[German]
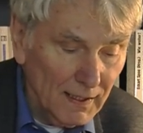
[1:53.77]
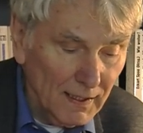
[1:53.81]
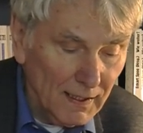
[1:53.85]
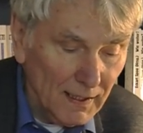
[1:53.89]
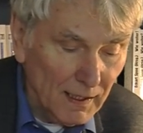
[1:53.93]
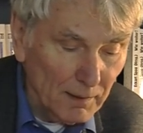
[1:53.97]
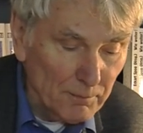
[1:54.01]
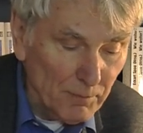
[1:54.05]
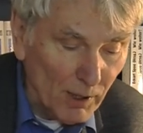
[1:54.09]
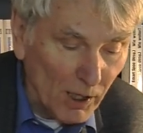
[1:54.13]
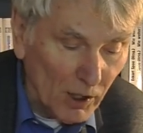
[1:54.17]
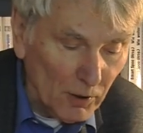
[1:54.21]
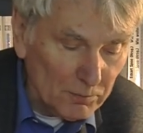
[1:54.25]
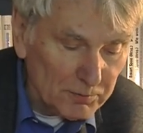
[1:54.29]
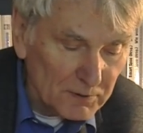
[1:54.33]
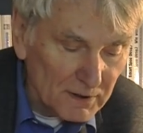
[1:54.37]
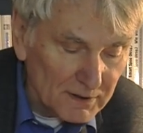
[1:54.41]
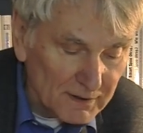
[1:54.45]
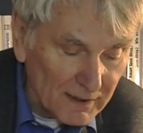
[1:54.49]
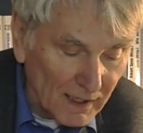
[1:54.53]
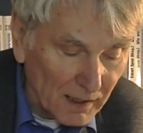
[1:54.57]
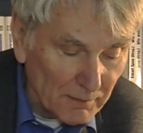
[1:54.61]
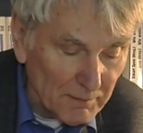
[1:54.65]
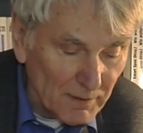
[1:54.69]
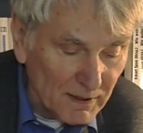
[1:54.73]
Er
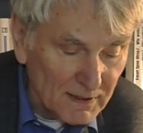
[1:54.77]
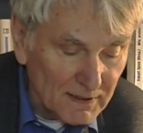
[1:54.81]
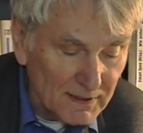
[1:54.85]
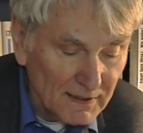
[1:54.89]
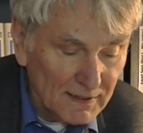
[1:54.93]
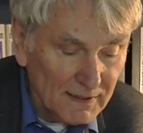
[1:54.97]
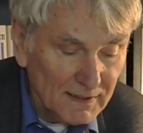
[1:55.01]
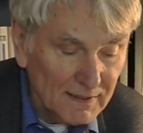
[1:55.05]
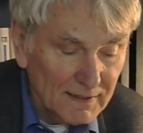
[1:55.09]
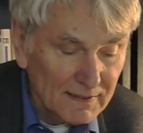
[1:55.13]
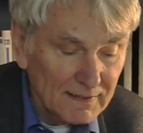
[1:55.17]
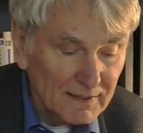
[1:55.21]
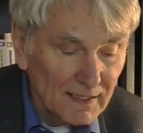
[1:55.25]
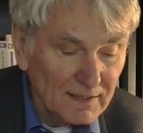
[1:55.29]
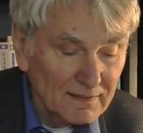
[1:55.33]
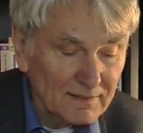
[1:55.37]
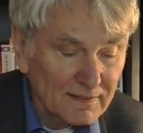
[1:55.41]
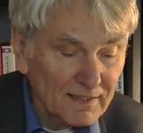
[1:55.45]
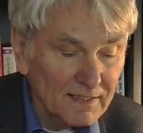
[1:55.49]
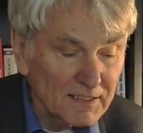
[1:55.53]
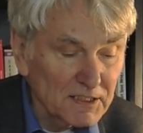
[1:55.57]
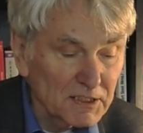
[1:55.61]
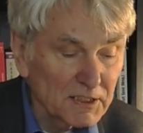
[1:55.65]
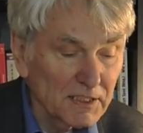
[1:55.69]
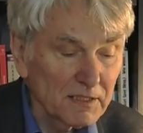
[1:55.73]
behauptet damit, das
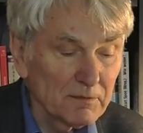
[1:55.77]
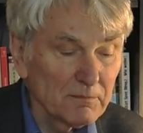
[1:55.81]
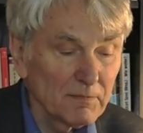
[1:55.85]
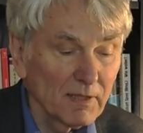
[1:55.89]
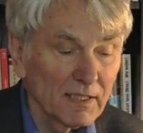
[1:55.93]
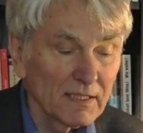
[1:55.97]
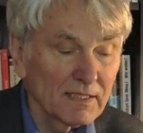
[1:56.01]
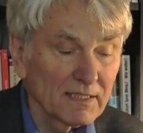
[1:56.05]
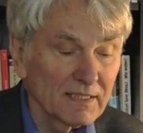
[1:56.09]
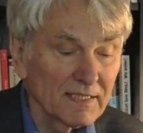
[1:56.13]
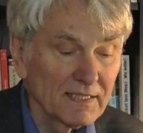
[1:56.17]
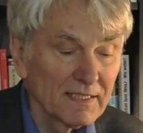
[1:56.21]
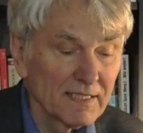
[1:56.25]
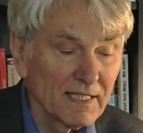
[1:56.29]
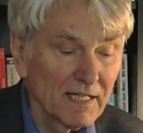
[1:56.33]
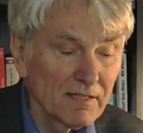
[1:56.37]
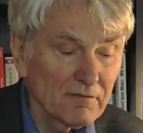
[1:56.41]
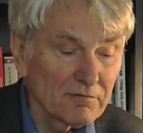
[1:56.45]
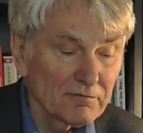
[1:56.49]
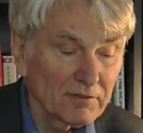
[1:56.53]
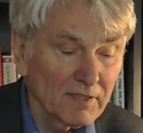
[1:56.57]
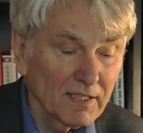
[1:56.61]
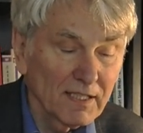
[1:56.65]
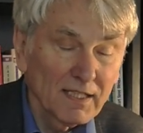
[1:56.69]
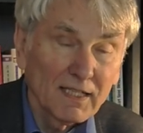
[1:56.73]
Regime in Kiew
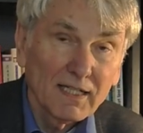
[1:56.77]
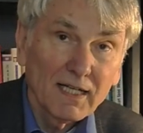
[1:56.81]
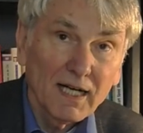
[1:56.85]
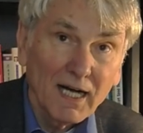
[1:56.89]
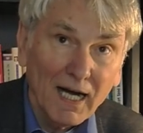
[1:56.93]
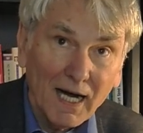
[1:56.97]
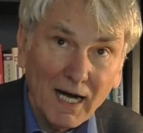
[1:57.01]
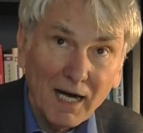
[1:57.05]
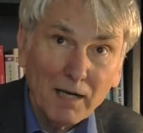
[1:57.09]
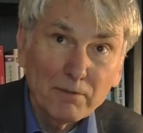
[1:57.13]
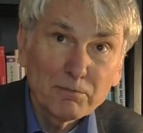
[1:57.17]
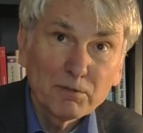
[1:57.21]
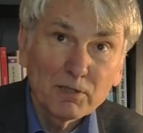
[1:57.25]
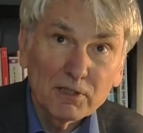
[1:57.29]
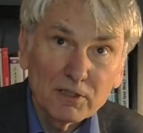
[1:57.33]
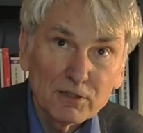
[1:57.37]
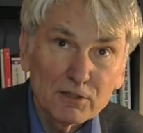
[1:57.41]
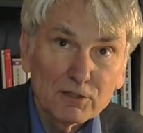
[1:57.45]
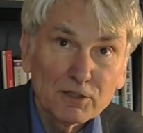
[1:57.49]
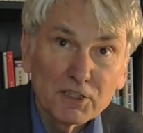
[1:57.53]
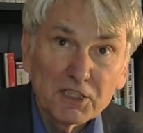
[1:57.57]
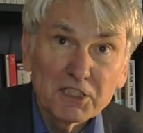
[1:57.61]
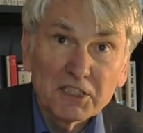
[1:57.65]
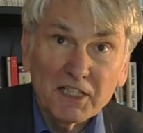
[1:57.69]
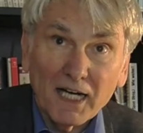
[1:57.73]
habe
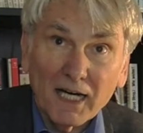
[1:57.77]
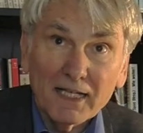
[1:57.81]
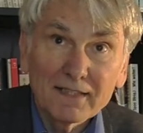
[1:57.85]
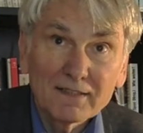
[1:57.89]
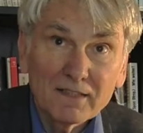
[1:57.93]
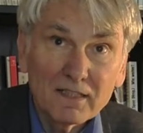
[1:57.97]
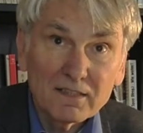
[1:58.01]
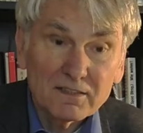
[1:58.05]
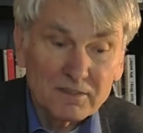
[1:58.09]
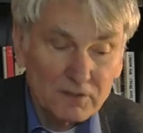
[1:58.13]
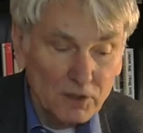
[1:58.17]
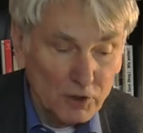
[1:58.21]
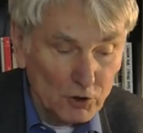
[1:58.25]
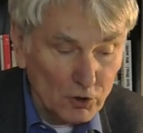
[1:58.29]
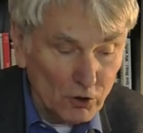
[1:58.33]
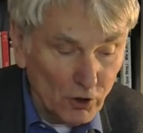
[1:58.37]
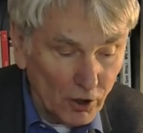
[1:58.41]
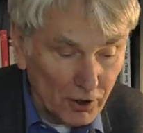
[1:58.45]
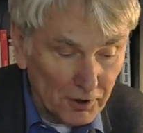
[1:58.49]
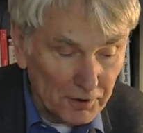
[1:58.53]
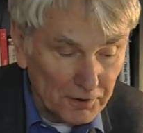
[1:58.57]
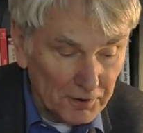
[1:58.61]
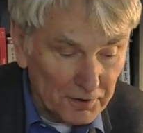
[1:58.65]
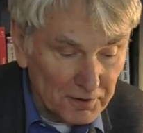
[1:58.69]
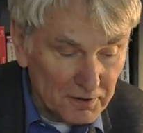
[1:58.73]
nicht anders
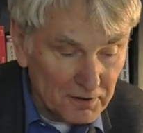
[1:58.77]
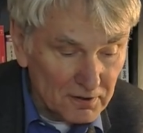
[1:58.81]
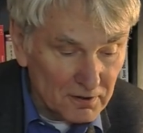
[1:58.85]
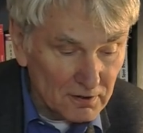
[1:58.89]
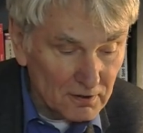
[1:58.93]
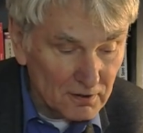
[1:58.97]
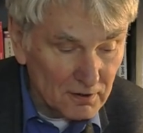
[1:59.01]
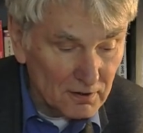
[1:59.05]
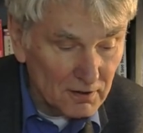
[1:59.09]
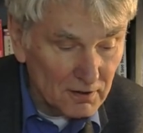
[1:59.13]
gekonnt.